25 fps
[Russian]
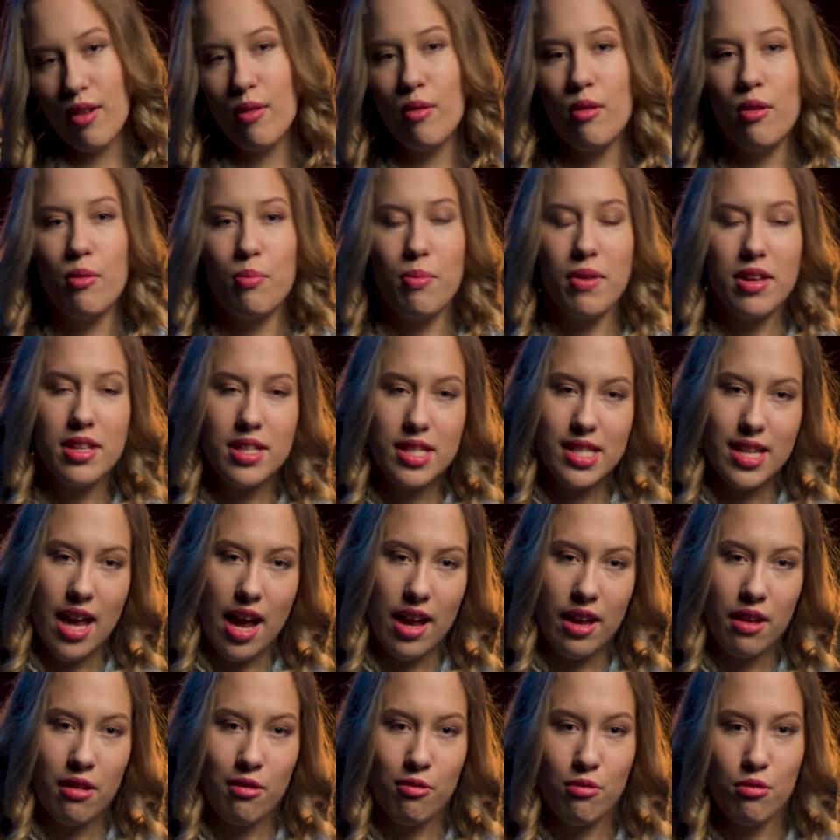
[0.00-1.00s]
э,
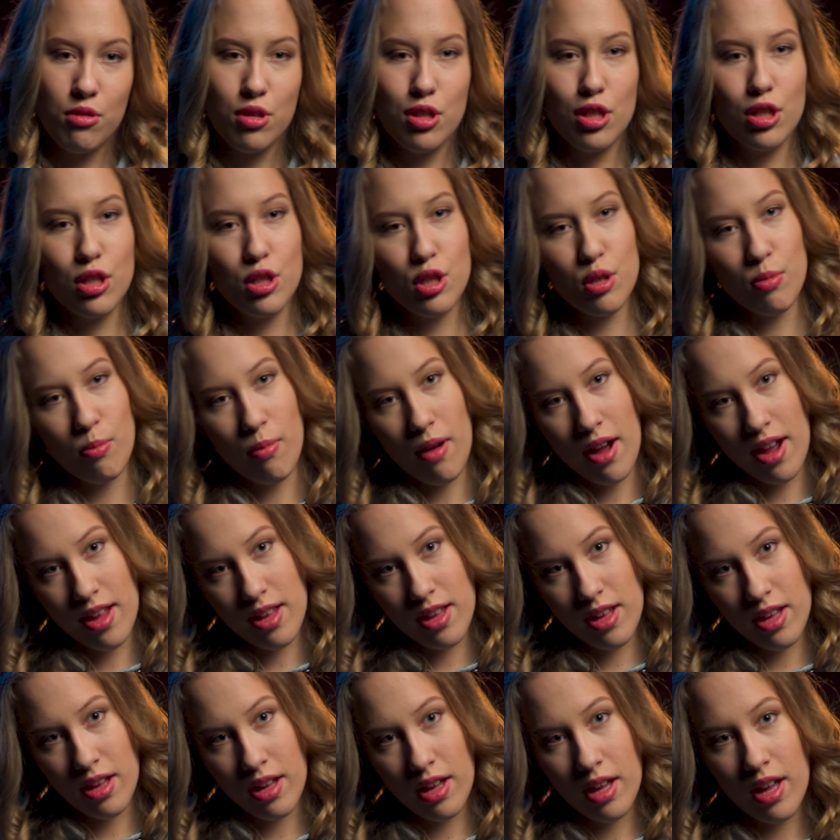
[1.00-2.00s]
подтягиваюсь,
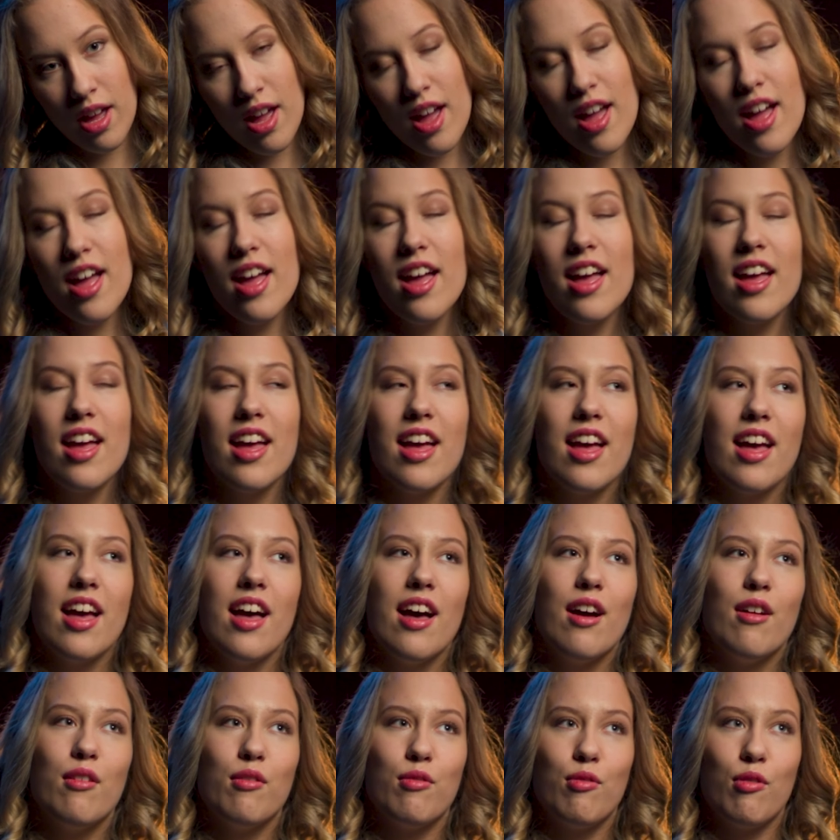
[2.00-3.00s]
отжимания.
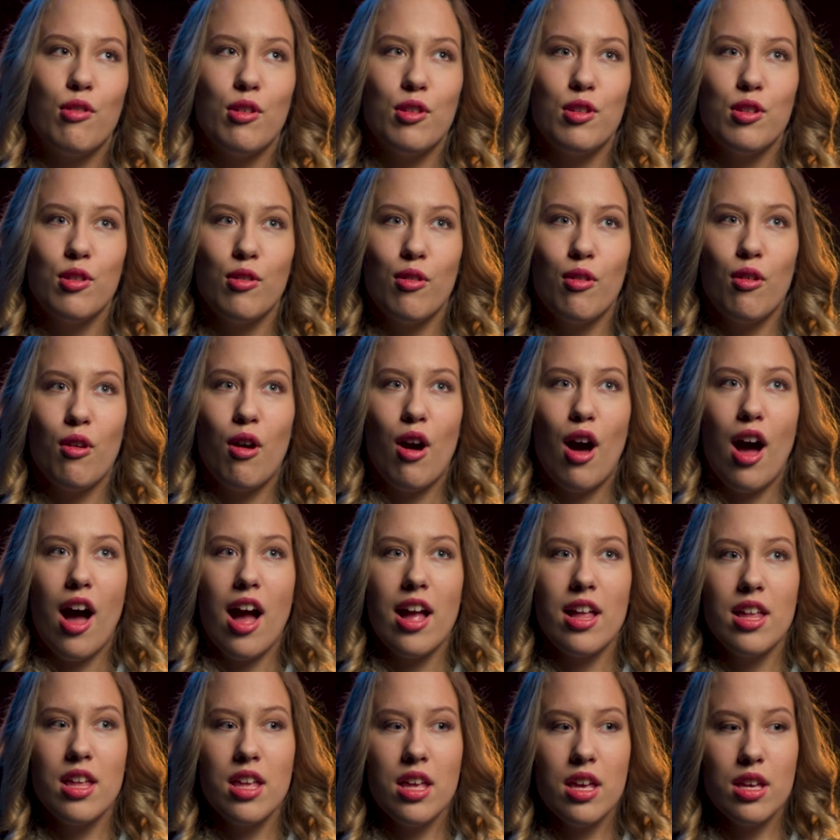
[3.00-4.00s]
Вот, но
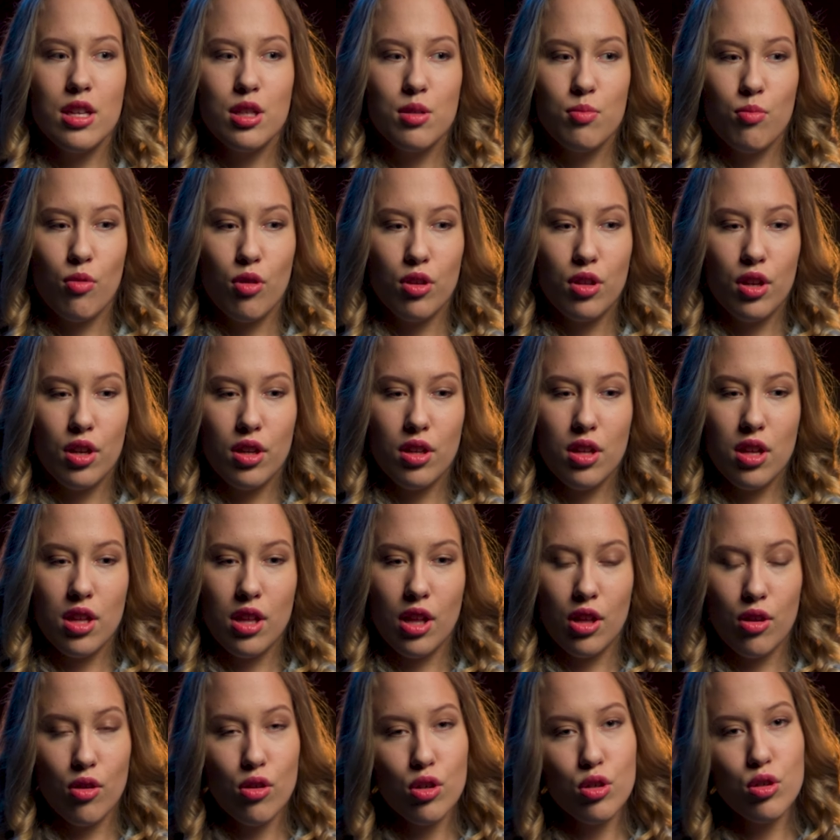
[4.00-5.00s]
они смотрят не
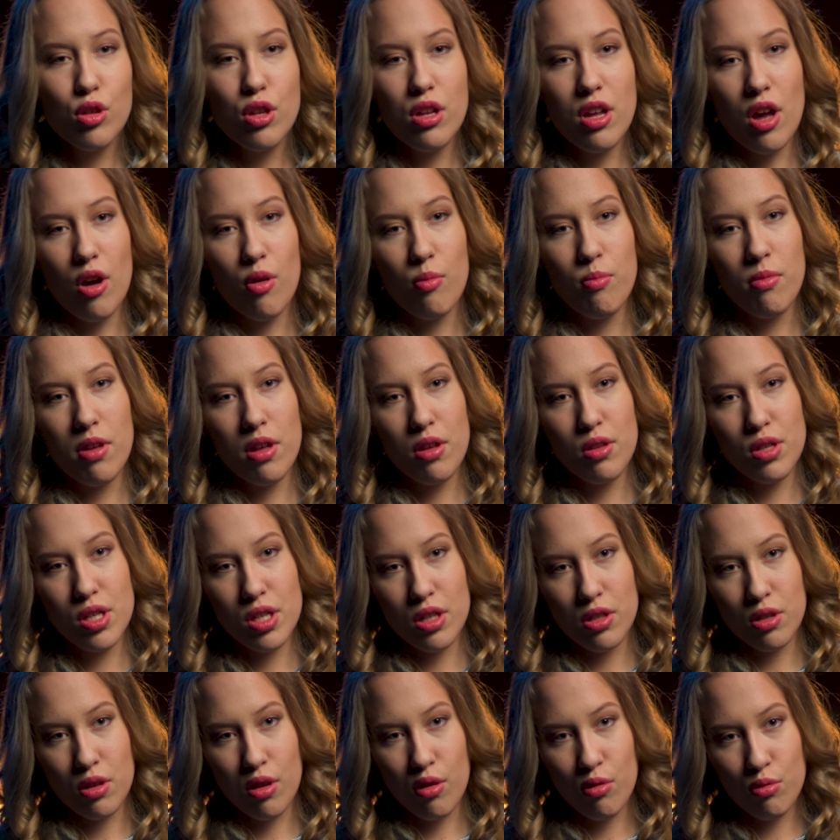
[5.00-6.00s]
на то, что я умею
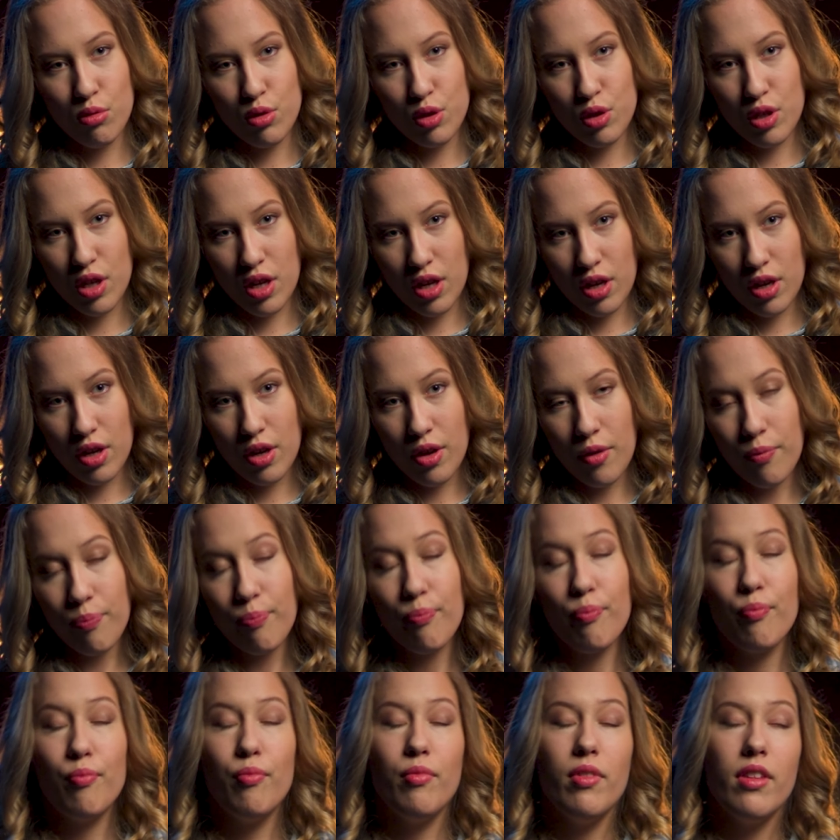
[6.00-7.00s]
делать лучше их,
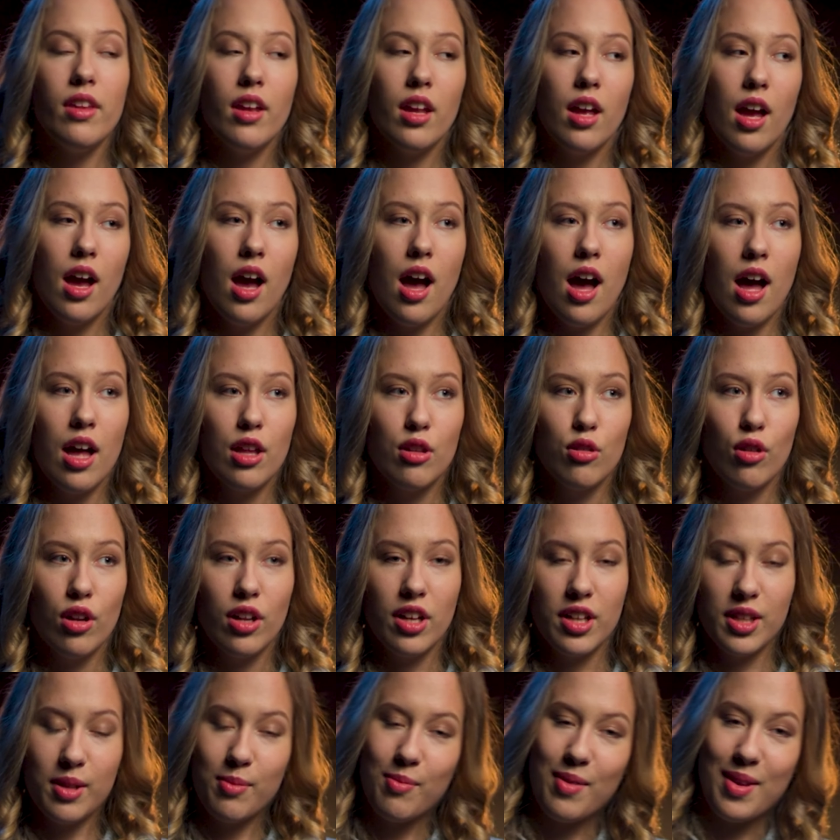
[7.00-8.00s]
а
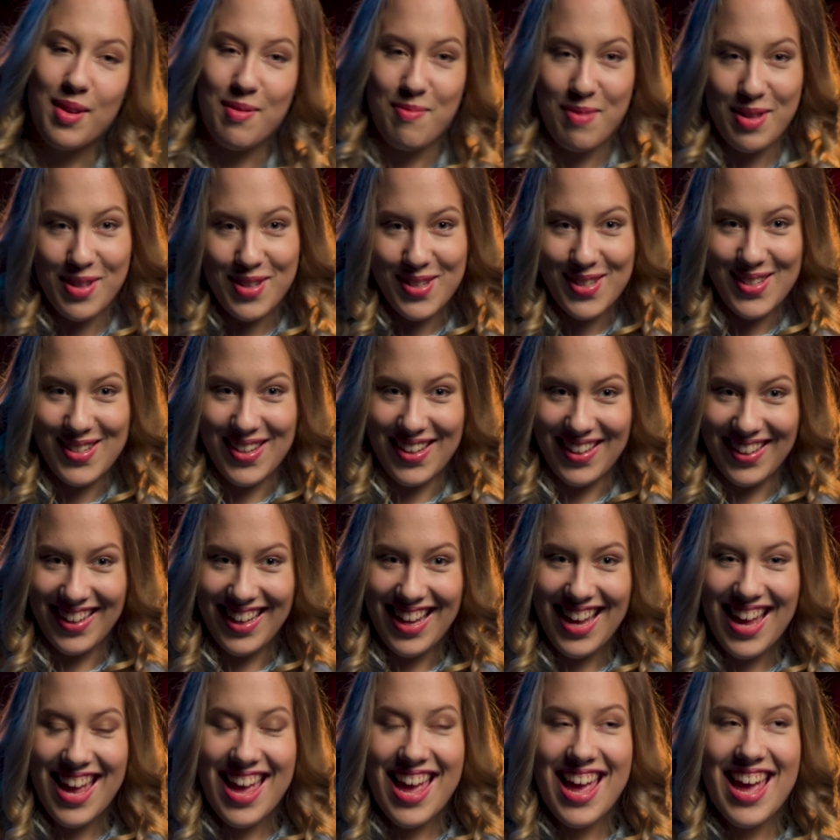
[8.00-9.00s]
только на мои минусы.
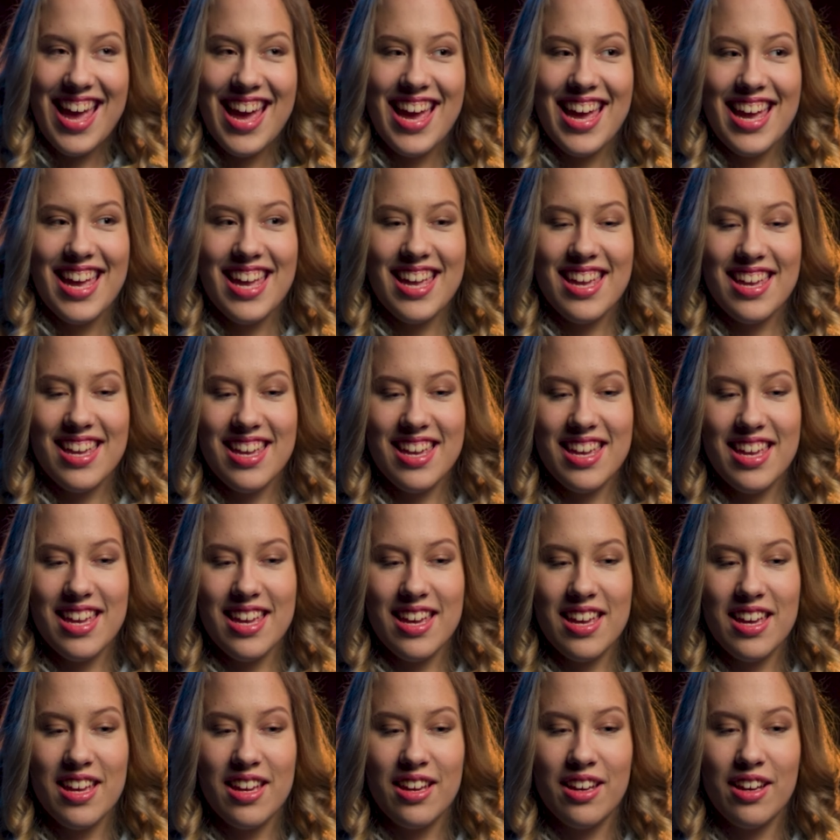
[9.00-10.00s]

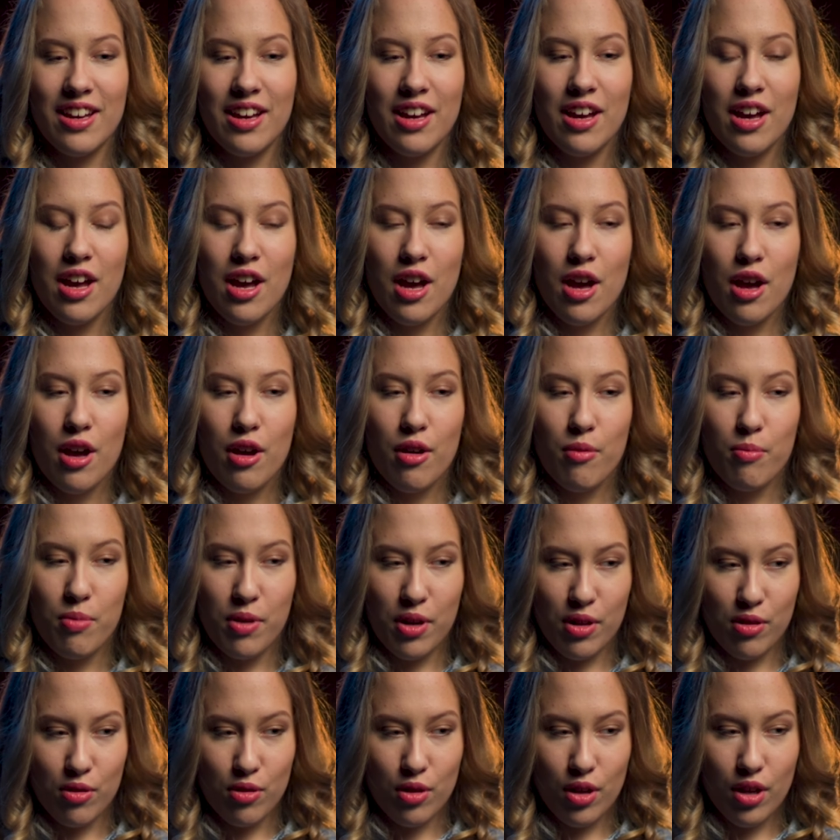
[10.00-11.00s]
И,
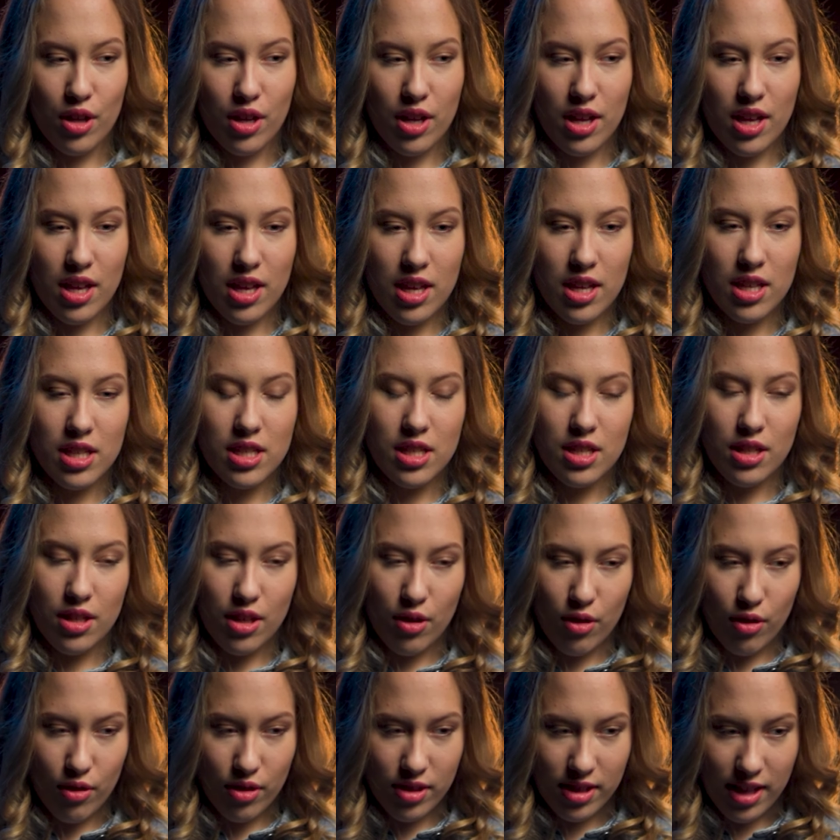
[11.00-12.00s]
ну, и
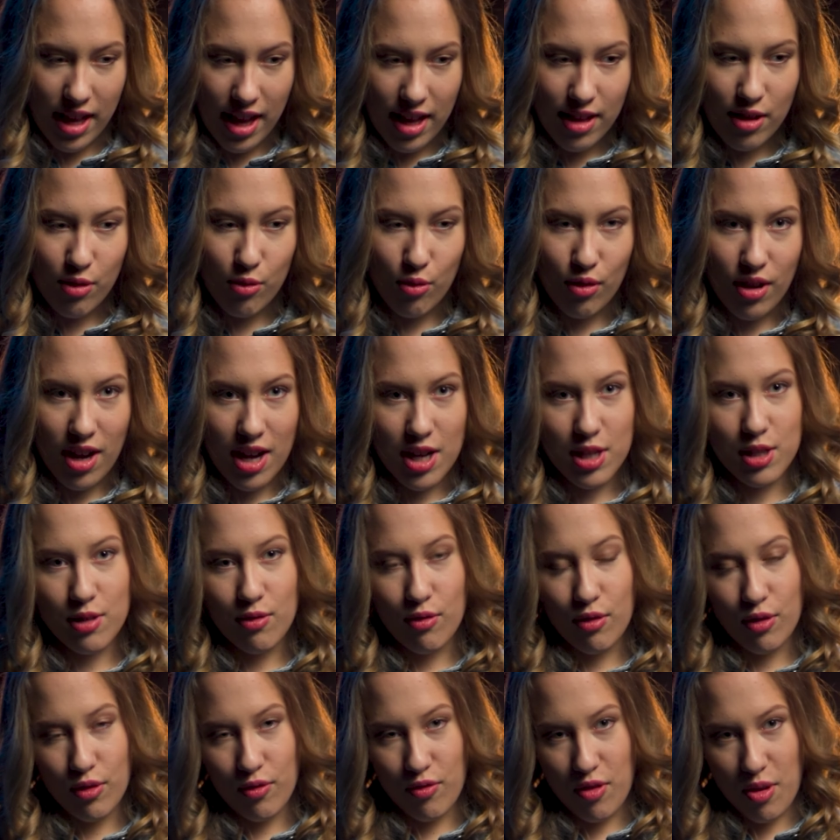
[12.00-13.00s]
на это
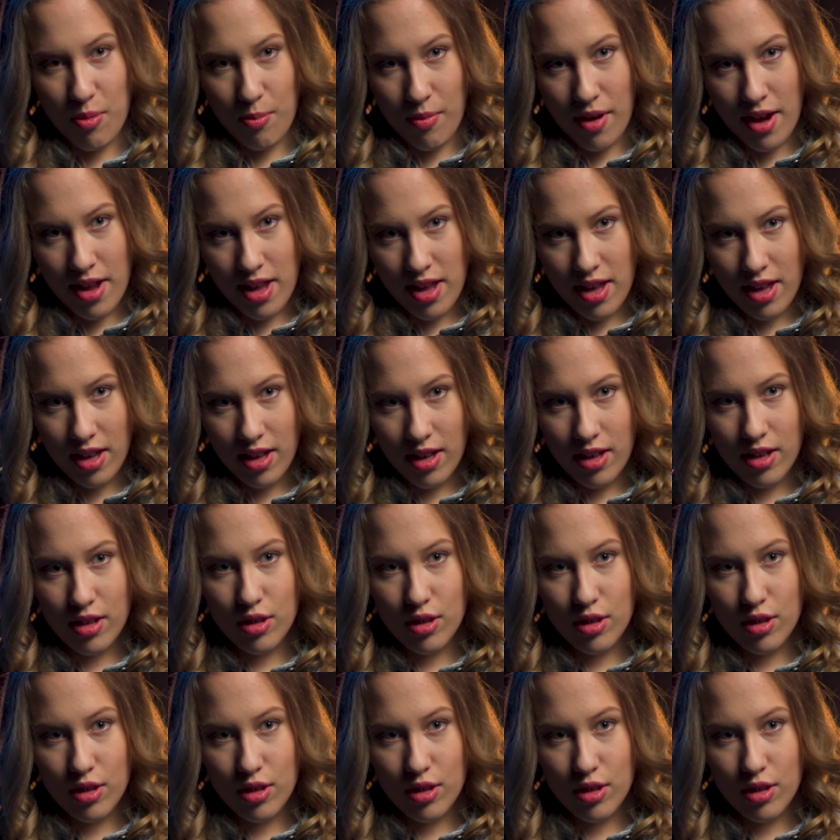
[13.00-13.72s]
указывают внимание,